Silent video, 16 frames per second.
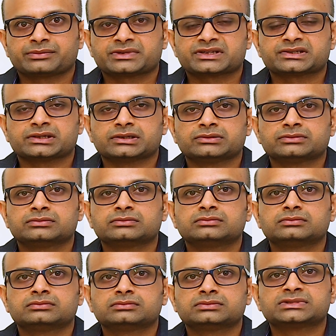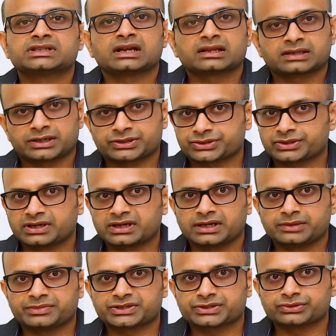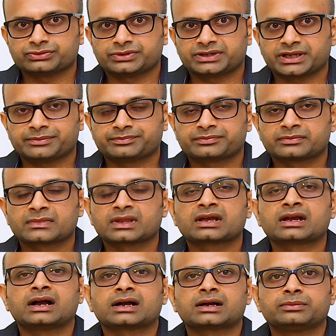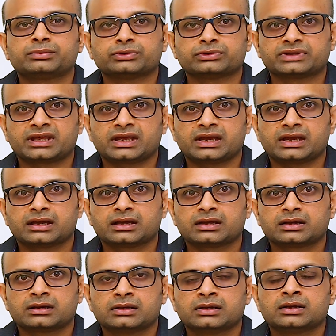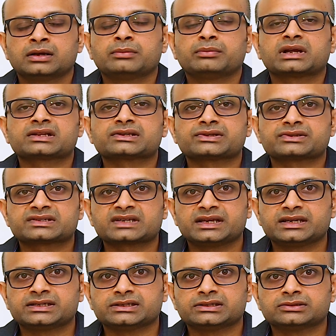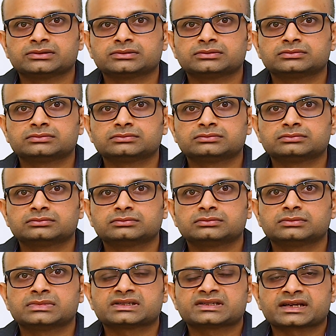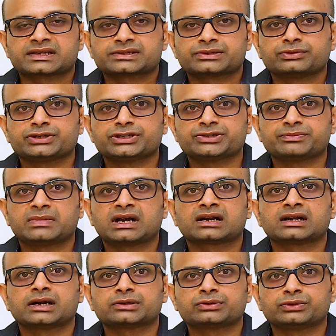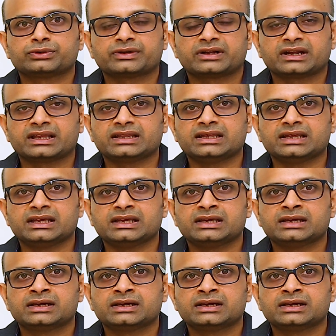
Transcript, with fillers: సమస్యలు చాలా తరచుగా కనిపిస్తూ ఉంటాయి కాకపోతే మన సొసైటీలో సెక్స్ గురించి మాట్లాడుకుంటూ అనేది